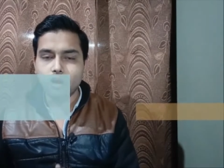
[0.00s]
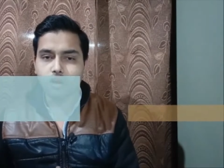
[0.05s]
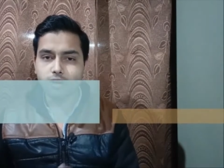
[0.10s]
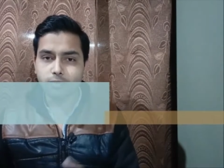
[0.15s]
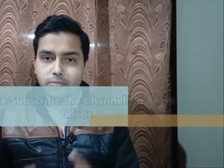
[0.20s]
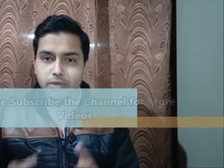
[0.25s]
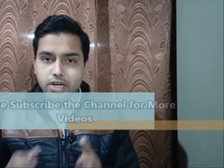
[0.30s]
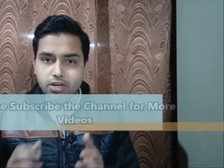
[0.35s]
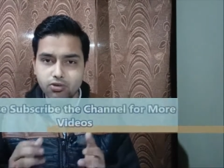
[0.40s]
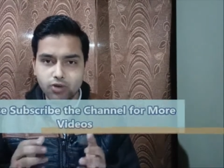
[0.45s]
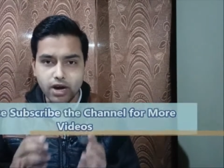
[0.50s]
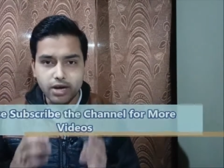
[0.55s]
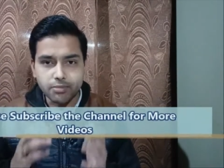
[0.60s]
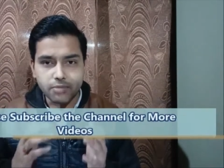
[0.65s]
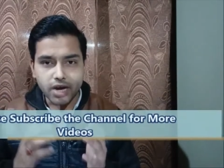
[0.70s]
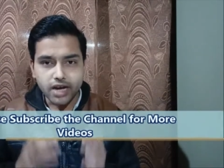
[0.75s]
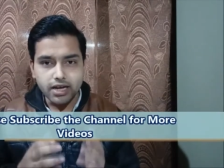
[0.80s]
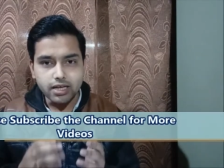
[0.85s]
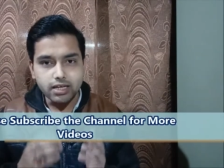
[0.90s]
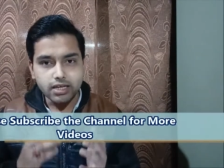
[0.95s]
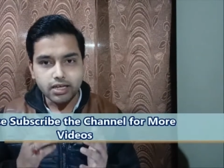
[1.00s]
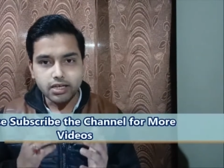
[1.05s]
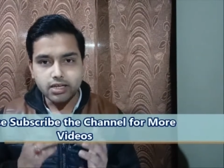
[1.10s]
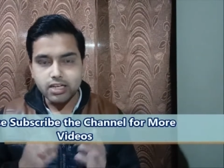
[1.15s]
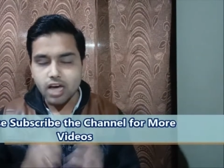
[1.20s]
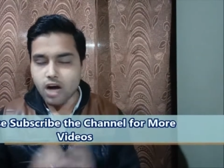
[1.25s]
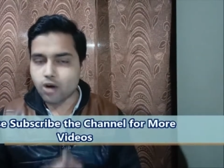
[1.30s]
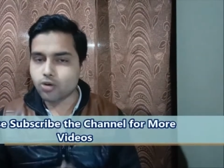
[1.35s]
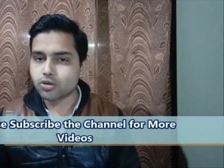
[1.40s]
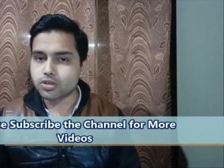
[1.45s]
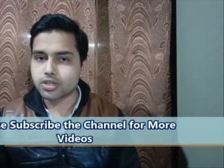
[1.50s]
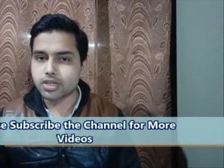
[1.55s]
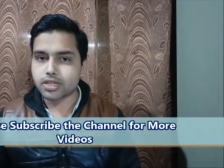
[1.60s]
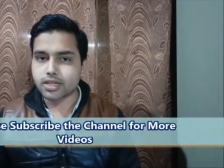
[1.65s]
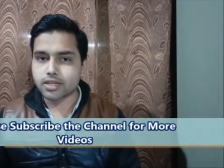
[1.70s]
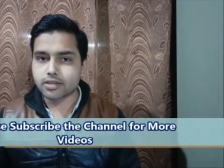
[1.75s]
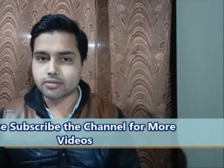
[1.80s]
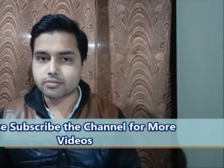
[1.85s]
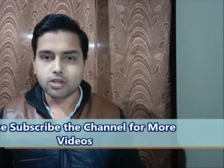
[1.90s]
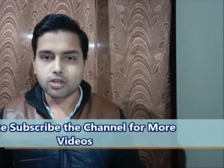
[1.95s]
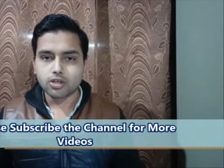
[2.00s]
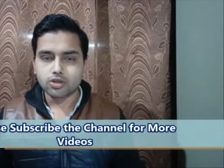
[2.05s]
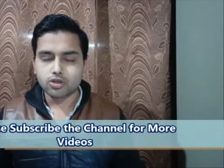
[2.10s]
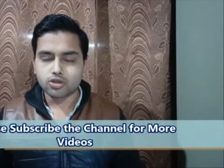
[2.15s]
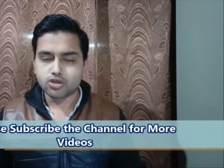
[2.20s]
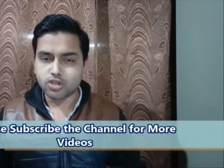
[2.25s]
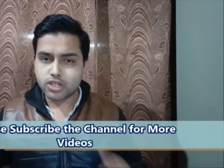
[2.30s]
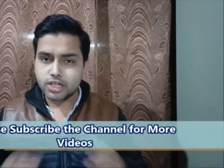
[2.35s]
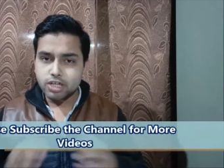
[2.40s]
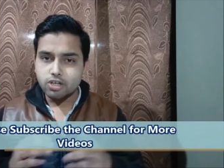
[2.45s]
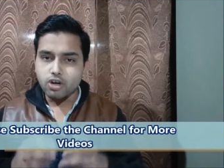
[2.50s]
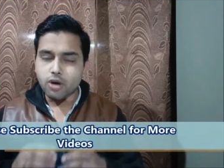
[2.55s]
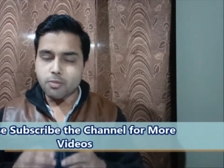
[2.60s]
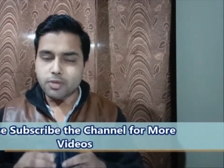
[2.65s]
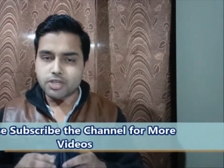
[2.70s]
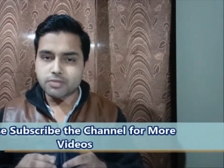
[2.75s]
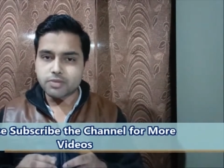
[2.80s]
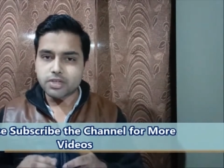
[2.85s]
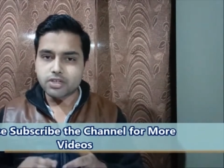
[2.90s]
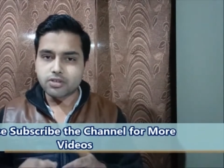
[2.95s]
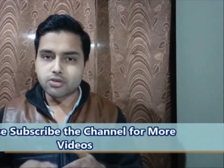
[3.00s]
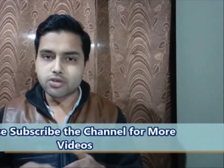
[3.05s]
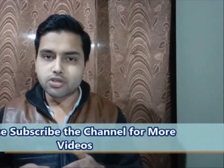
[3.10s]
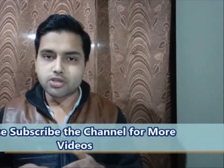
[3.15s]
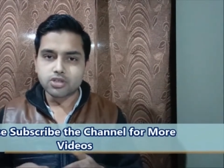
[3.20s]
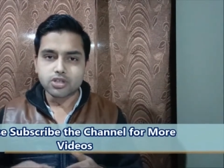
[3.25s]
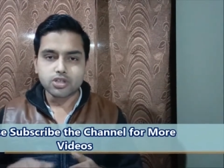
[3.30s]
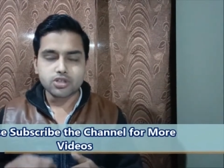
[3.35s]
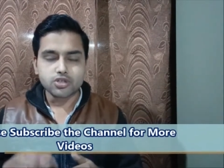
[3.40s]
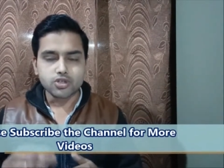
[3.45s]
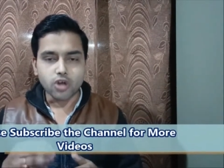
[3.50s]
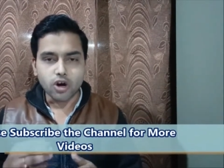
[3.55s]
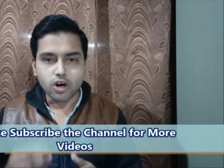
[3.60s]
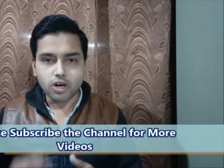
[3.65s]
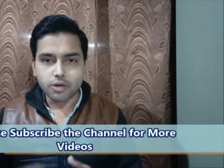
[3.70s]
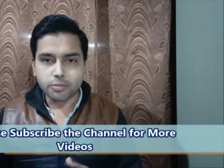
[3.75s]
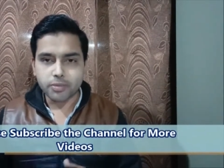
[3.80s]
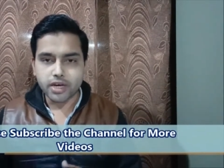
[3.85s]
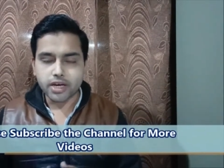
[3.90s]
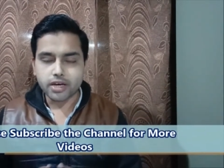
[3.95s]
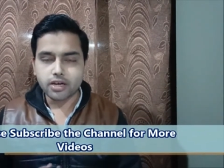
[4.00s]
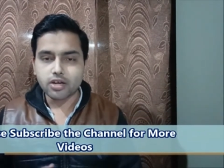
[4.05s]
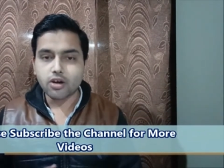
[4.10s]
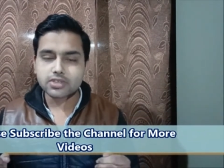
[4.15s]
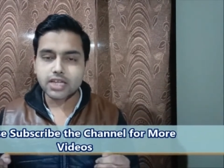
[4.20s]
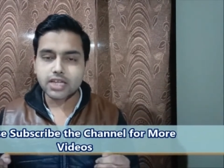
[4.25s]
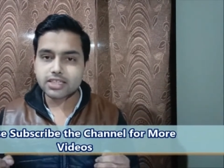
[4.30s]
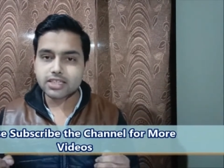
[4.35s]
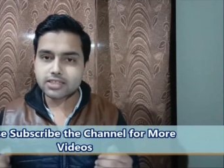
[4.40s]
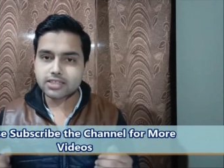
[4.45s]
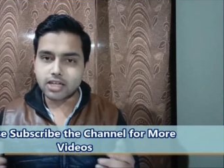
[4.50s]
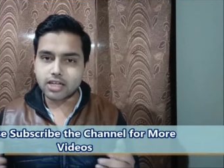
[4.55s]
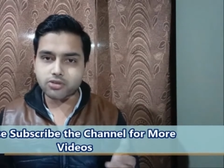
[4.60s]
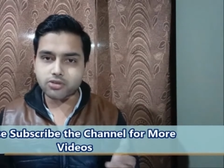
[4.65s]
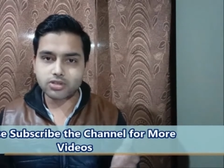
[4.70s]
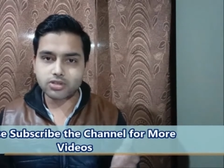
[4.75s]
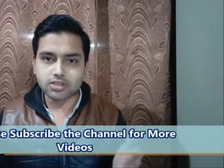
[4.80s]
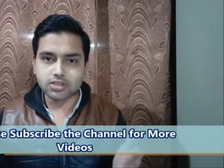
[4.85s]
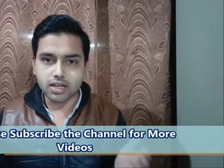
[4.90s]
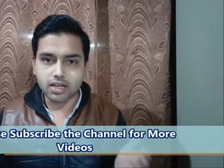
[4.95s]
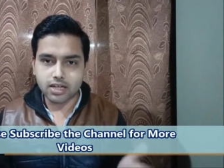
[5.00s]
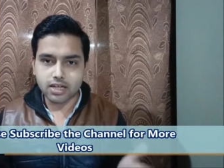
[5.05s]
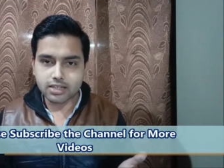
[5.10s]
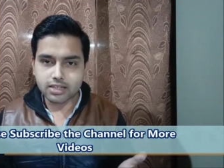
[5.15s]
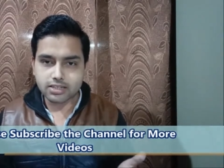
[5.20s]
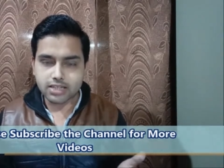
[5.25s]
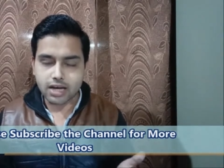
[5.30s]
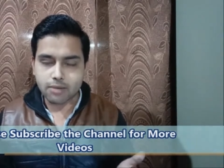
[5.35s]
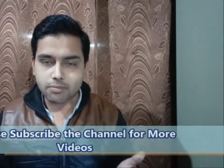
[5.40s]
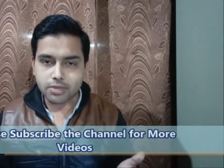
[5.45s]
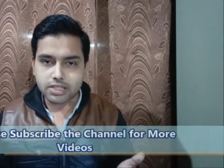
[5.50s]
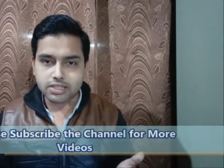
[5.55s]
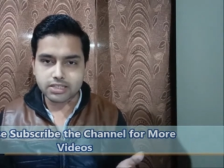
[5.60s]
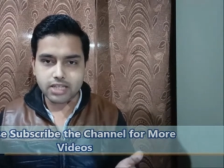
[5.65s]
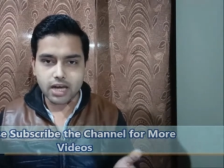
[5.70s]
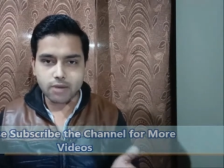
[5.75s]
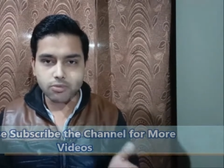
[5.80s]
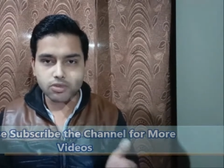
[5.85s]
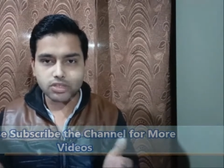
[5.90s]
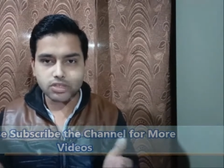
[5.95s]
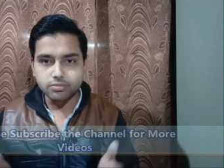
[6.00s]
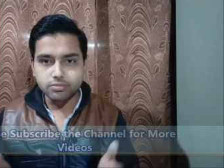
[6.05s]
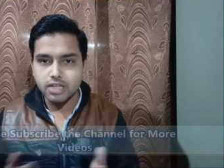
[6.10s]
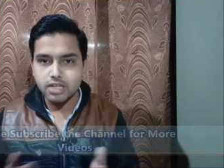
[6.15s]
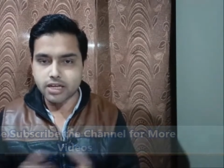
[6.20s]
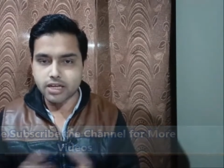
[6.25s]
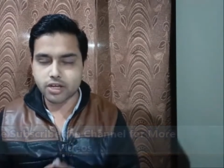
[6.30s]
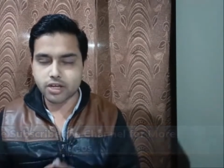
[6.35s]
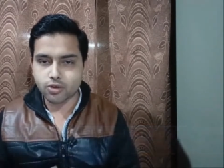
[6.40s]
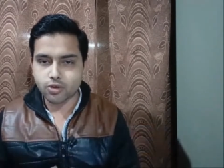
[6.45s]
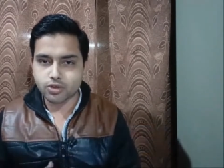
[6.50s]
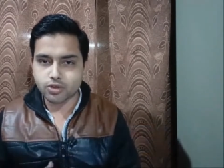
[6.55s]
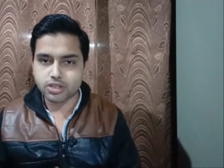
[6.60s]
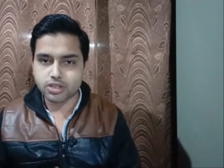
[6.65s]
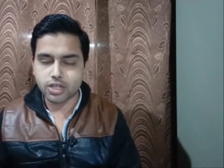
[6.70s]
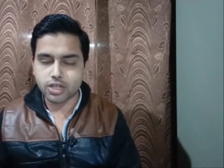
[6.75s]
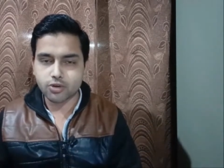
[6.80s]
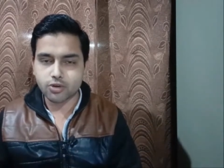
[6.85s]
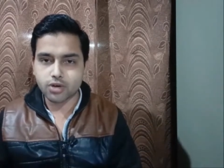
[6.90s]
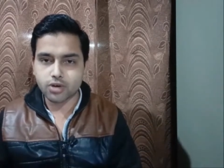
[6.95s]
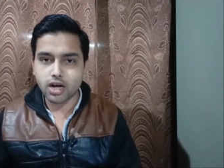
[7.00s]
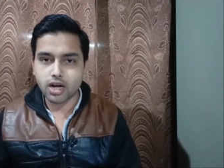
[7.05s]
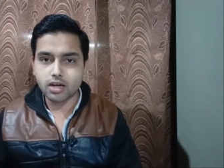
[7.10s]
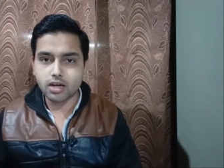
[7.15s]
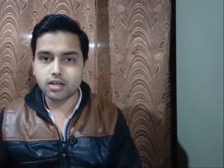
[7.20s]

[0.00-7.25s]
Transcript: और बिटकॉइन माइनिंग क्या होती है दोस्तों ये टॉपिक्स मैं कुछ शॉर्ट में साथ ही साथ कुछ सरल एग्जाम्पल से आपको समझाने की कोशिश करूंगा